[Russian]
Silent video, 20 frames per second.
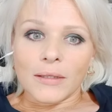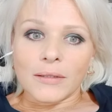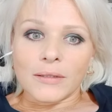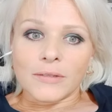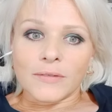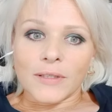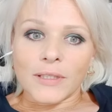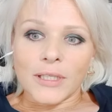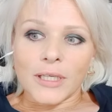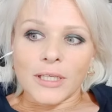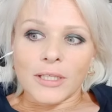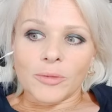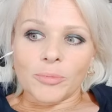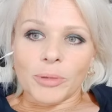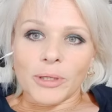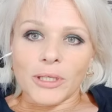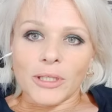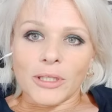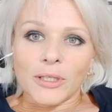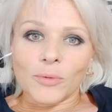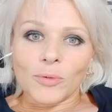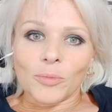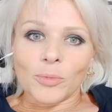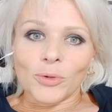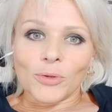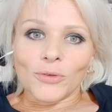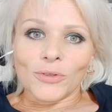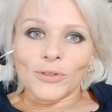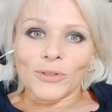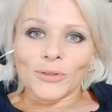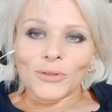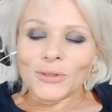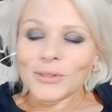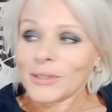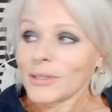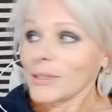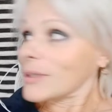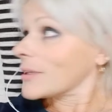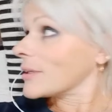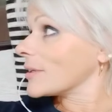звонят по этому поводу.
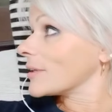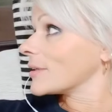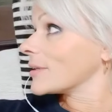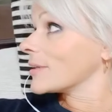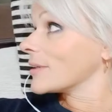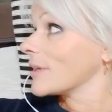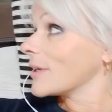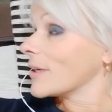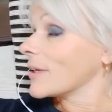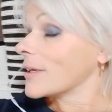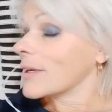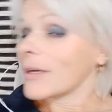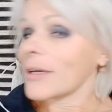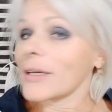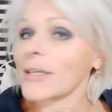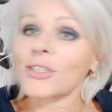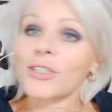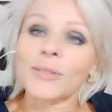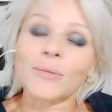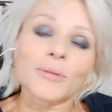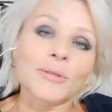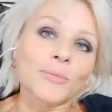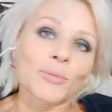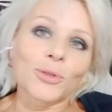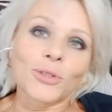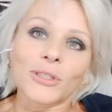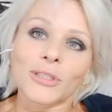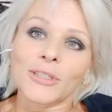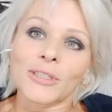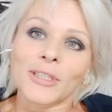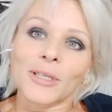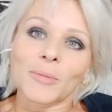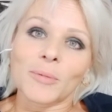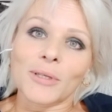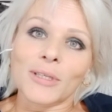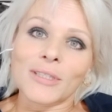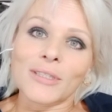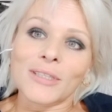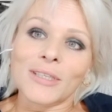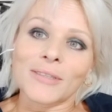Ашкин смотрит, с кем
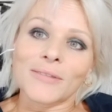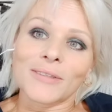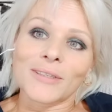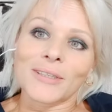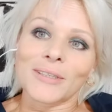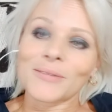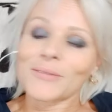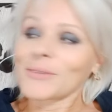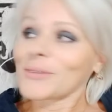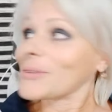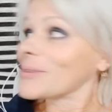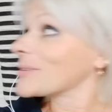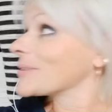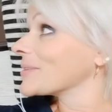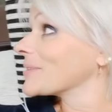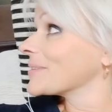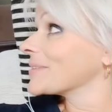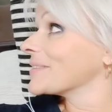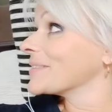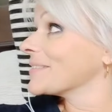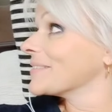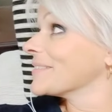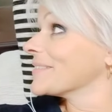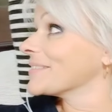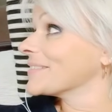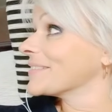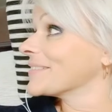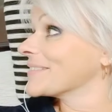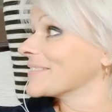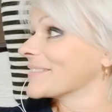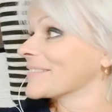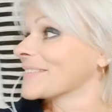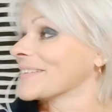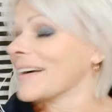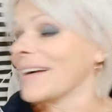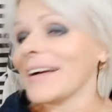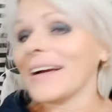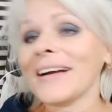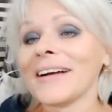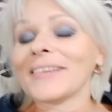я разговариваю.
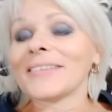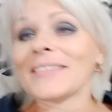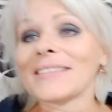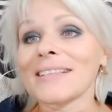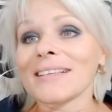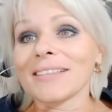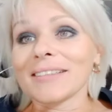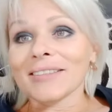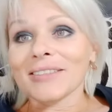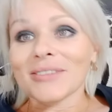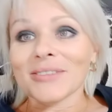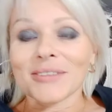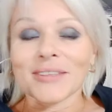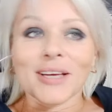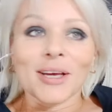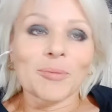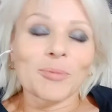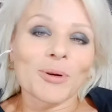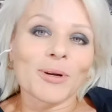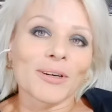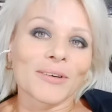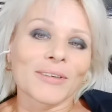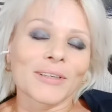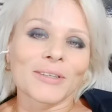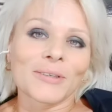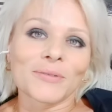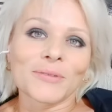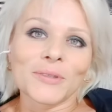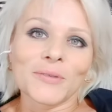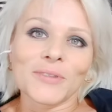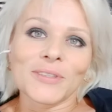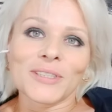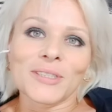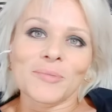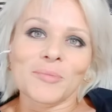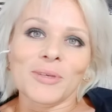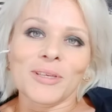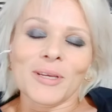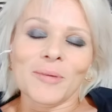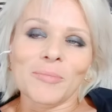Знаете, что я ему говорю,
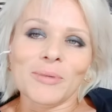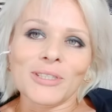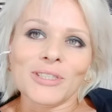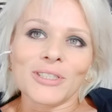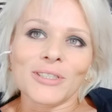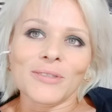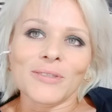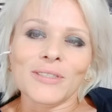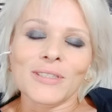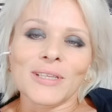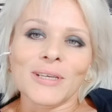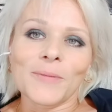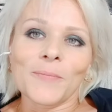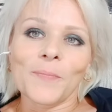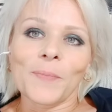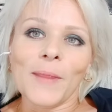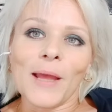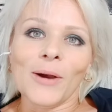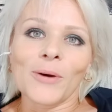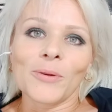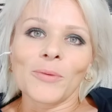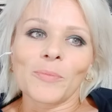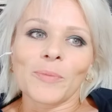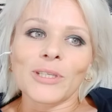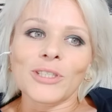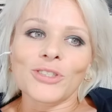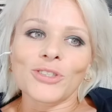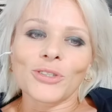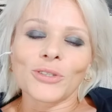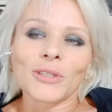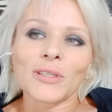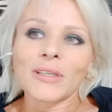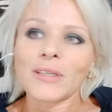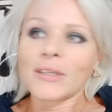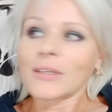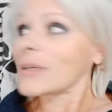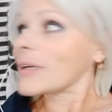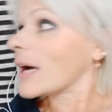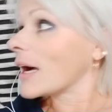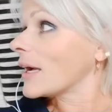выведи меня, пожалуйста. А он пошел,
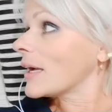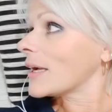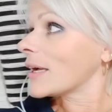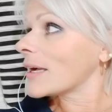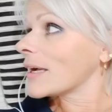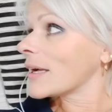а?